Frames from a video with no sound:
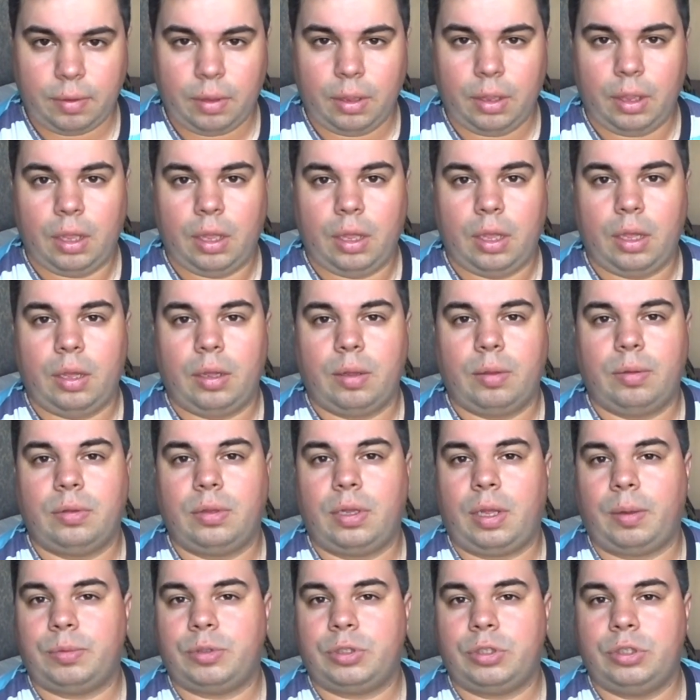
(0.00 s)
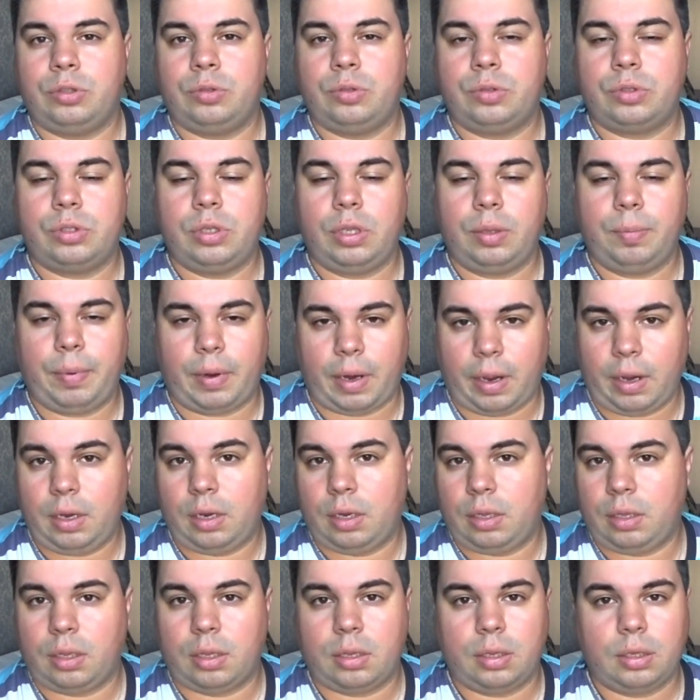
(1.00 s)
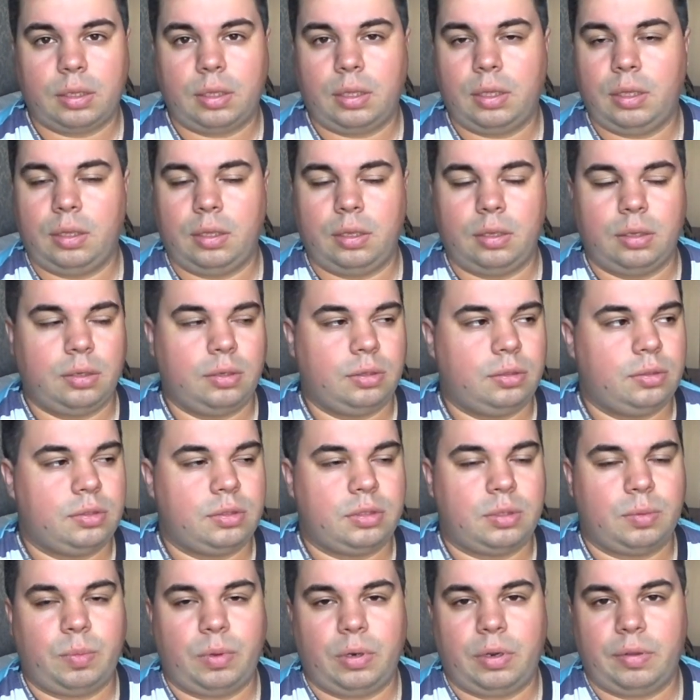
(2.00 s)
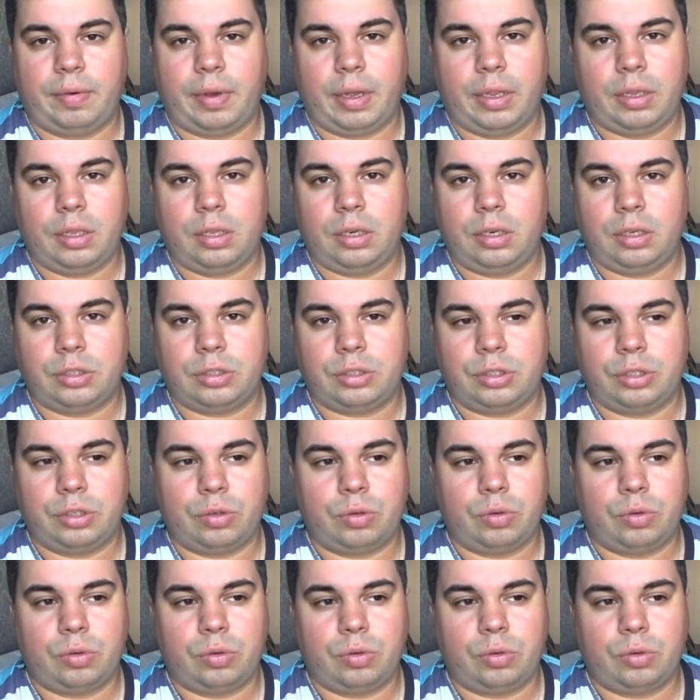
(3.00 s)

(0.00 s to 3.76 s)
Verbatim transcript: Обязательно нам же не нужны, правильно, никакие заболевания лишние,